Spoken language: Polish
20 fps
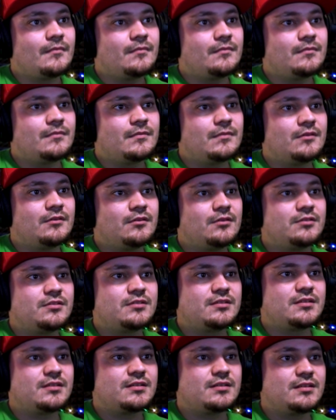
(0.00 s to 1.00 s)
No,
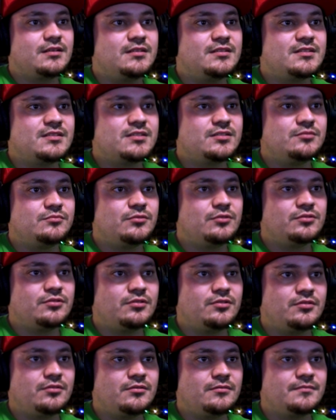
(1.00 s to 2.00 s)
Itsumo
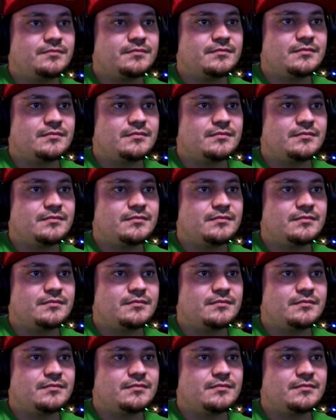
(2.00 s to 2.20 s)
no...